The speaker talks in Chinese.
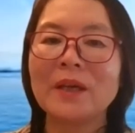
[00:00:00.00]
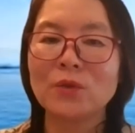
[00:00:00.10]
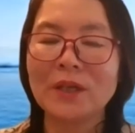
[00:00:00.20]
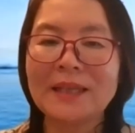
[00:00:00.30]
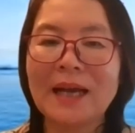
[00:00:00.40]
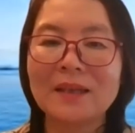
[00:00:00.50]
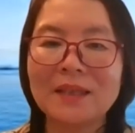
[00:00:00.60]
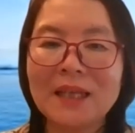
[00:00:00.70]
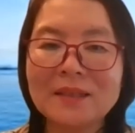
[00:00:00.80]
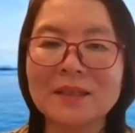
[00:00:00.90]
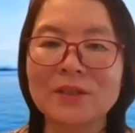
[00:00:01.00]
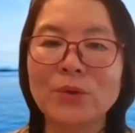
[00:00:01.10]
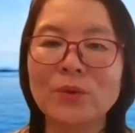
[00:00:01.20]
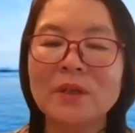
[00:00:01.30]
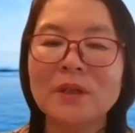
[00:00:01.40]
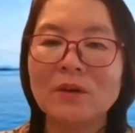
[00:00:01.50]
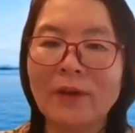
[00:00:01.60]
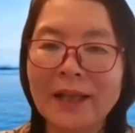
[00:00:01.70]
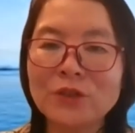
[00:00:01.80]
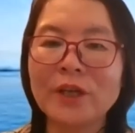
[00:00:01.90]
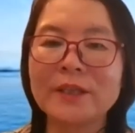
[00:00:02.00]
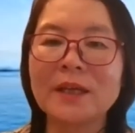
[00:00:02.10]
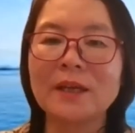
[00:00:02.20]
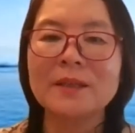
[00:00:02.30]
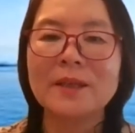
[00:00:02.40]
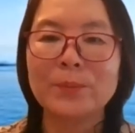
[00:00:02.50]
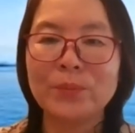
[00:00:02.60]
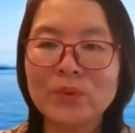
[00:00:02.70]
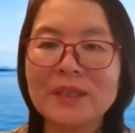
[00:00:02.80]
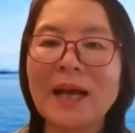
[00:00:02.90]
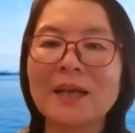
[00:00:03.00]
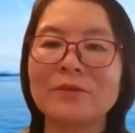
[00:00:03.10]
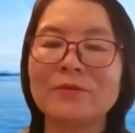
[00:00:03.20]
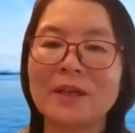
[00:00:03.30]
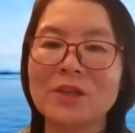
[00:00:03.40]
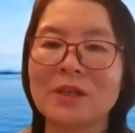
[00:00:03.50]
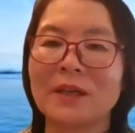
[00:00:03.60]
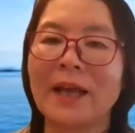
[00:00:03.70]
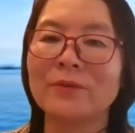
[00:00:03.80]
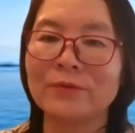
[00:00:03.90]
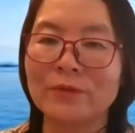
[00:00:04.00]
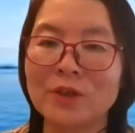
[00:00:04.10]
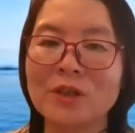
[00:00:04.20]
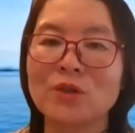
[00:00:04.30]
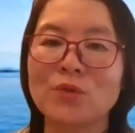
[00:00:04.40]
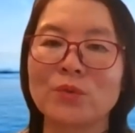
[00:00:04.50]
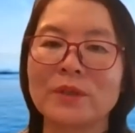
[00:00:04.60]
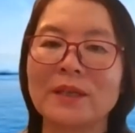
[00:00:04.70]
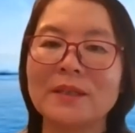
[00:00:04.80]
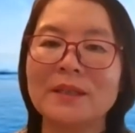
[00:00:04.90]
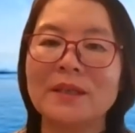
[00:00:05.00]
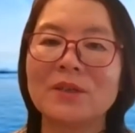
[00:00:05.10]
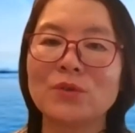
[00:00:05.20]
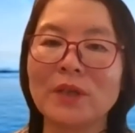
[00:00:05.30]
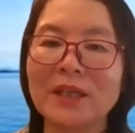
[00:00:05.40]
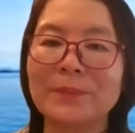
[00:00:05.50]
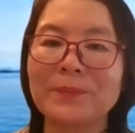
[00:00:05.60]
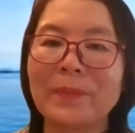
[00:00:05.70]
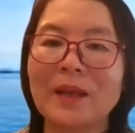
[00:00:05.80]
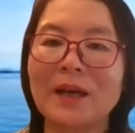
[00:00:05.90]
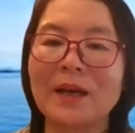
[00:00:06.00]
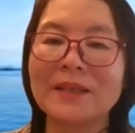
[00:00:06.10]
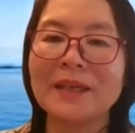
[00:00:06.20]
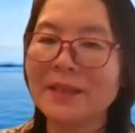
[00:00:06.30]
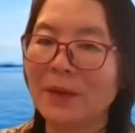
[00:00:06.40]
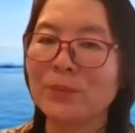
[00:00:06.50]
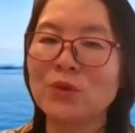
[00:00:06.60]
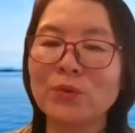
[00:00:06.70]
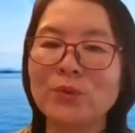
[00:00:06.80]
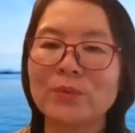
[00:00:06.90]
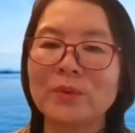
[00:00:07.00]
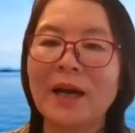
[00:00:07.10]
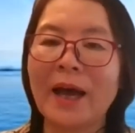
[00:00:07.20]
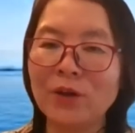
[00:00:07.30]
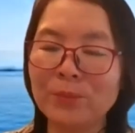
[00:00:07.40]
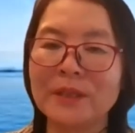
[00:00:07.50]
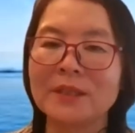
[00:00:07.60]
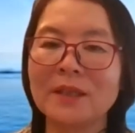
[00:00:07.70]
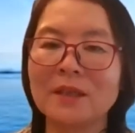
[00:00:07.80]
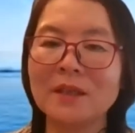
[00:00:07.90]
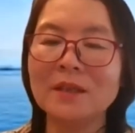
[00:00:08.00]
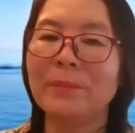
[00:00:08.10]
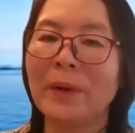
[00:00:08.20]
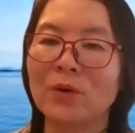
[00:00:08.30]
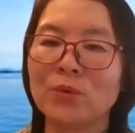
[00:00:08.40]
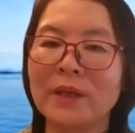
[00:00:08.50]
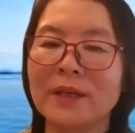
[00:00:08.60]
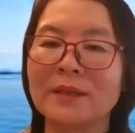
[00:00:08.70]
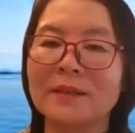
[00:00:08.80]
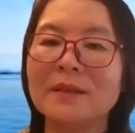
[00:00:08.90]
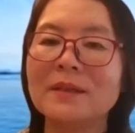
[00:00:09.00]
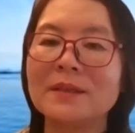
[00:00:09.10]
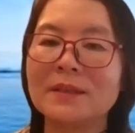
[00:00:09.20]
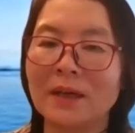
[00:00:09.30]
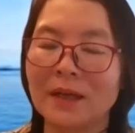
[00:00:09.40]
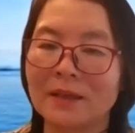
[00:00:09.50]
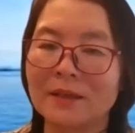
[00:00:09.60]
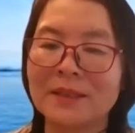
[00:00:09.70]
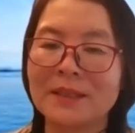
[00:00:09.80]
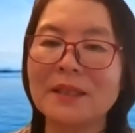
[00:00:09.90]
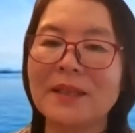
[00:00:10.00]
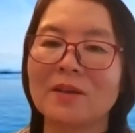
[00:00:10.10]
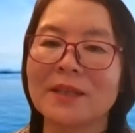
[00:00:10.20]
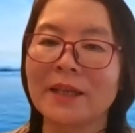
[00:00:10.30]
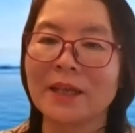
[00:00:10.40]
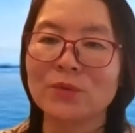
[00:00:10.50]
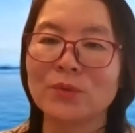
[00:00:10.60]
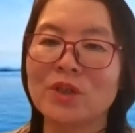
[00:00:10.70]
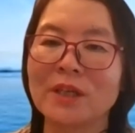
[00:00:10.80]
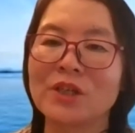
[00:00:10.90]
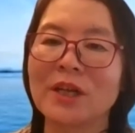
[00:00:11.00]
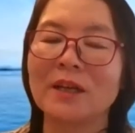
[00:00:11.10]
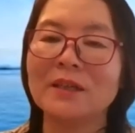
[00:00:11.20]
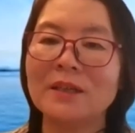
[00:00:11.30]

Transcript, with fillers: 所以他因此就用完全的。不一样的方式来服侍主的，所以啊，他想不出还有比这个更宝贵的，啊，倾倒在耶稣身上。